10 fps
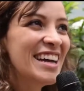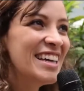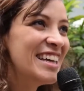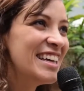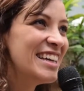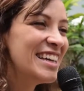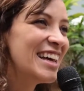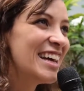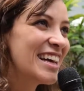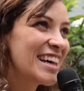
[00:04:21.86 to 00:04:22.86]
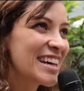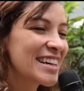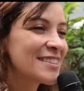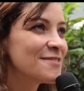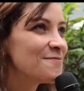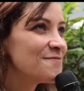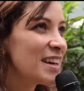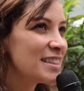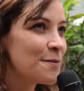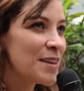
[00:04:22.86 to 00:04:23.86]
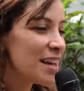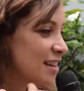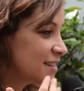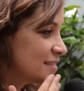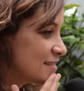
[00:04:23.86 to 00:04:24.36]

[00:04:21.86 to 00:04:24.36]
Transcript: Y em, ¿Usted también... tocaba ahí